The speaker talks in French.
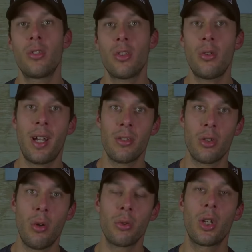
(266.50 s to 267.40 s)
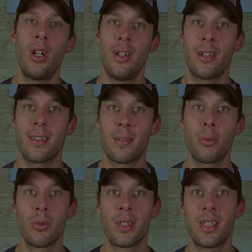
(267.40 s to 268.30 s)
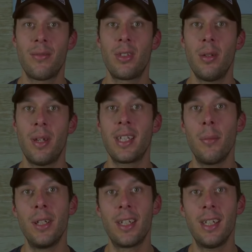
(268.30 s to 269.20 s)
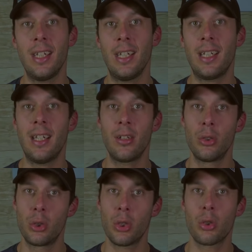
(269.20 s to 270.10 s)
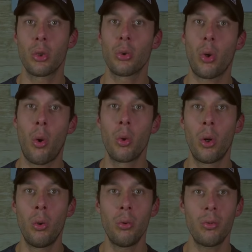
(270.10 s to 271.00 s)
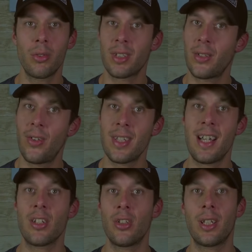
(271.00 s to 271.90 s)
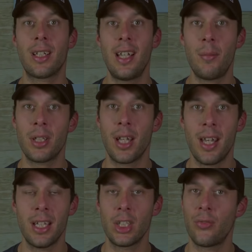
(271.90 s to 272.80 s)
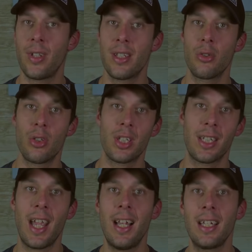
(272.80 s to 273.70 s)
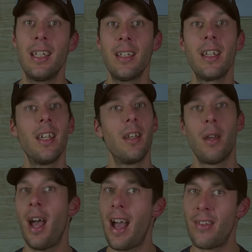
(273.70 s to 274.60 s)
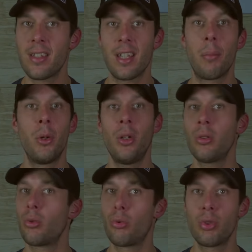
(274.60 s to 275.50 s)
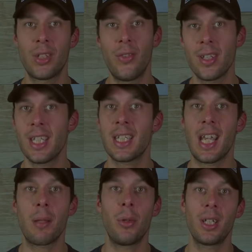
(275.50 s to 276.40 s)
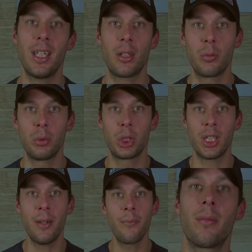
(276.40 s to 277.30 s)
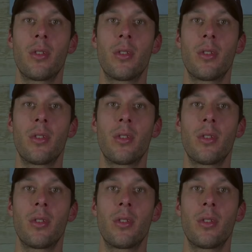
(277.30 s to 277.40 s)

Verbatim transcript: Ils se sont rendus compte que leur dispositif de maniabilité était juste trop lourd, ce qui faisait en sorte que la motoneige faisait juste caler avançait pas, tout ce qu'ils faisaient, c'est être pogné à tout bout de champ.